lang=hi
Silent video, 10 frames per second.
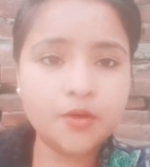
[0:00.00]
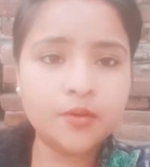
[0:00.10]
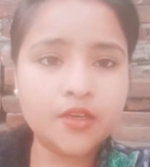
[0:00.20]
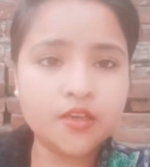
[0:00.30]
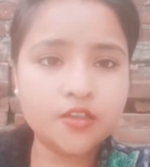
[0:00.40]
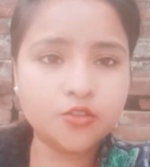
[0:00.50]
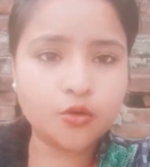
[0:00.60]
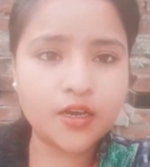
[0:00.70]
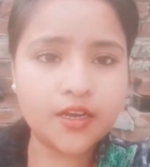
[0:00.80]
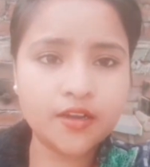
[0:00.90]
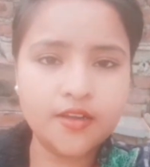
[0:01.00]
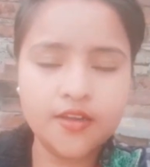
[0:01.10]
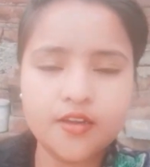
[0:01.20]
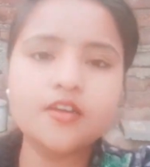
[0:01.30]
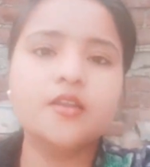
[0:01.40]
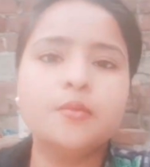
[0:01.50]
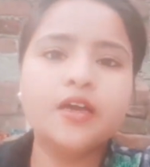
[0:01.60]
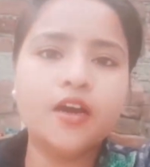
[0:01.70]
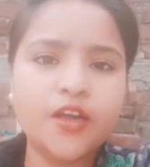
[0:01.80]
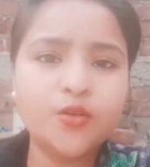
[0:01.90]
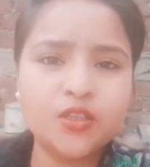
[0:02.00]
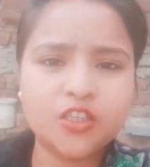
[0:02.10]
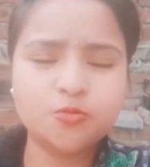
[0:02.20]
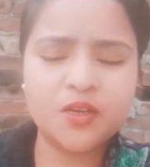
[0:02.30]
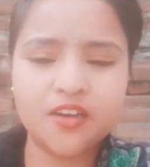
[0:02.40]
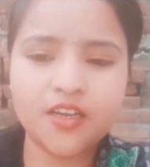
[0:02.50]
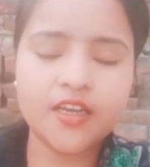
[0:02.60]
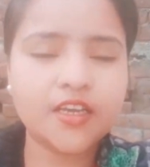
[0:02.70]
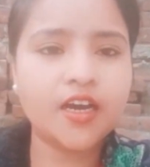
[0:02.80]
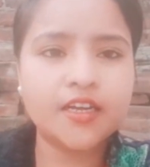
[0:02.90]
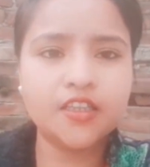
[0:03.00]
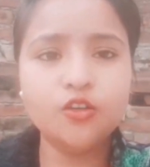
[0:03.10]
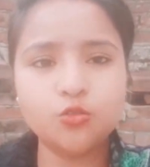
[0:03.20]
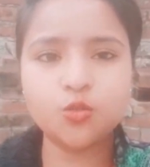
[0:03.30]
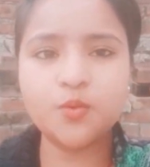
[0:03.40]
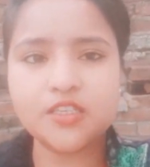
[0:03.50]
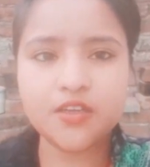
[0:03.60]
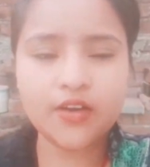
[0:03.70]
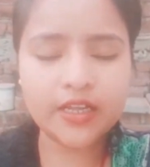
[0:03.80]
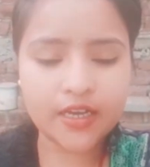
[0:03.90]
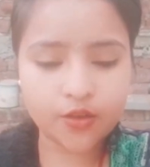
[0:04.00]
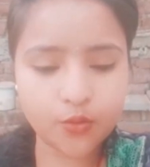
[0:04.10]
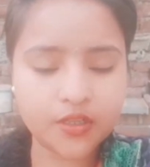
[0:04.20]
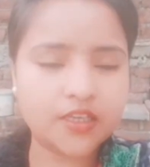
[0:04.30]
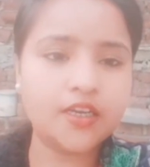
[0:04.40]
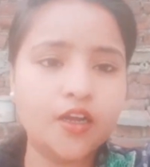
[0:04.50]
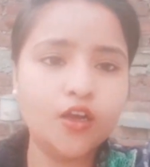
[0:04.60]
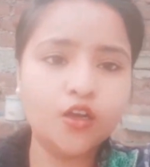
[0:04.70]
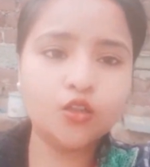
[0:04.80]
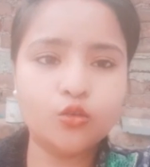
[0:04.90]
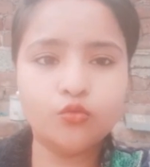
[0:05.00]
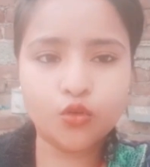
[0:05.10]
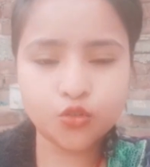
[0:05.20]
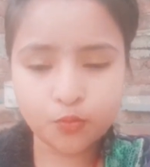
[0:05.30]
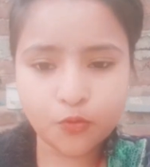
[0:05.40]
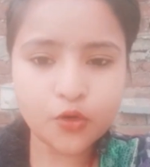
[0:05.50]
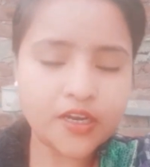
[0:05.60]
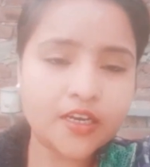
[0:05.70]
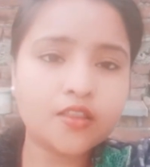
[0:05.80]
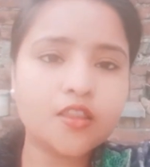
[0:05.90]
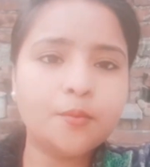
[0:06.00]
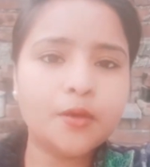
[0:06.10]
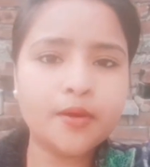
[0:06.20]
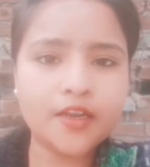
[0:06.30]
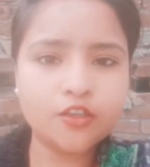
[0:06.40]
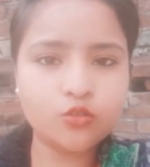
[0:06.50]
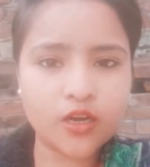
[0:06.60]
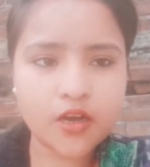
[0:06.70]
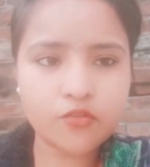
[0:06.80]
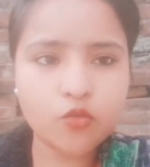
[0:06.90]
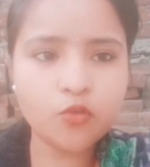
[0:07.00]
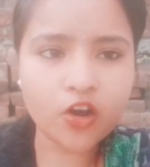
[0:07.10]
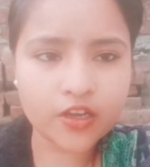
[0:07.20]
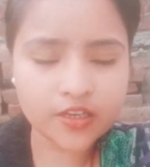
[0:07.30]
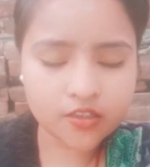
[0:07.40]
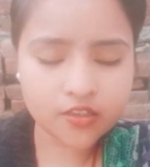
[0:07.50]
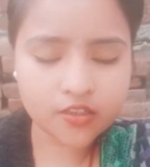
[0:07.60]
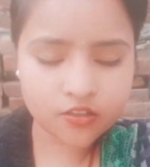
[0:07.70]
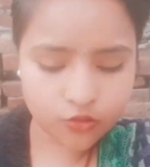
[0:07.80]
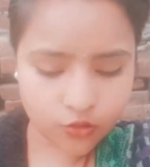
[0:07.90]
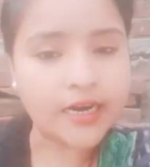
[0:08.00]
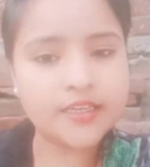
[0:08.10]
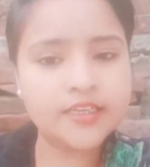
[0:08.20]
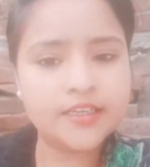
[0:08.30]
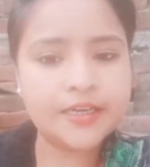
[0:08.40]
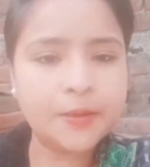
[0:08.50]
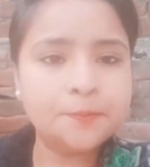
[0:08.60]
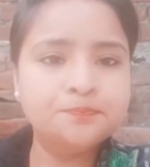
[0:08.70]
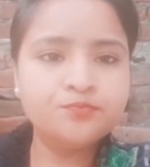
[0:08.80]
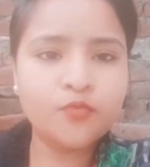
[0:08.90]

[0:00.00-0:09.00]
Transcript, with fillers: अभी भी जो है गली में आए हुए थे स्पीकर लेके आई थिंक कुछ बेचने वाले आए हुए थे तो वो चुप हुए हैं तभी मैंने जो है वो ब्लॉगिंग जो है स्टार्ट की है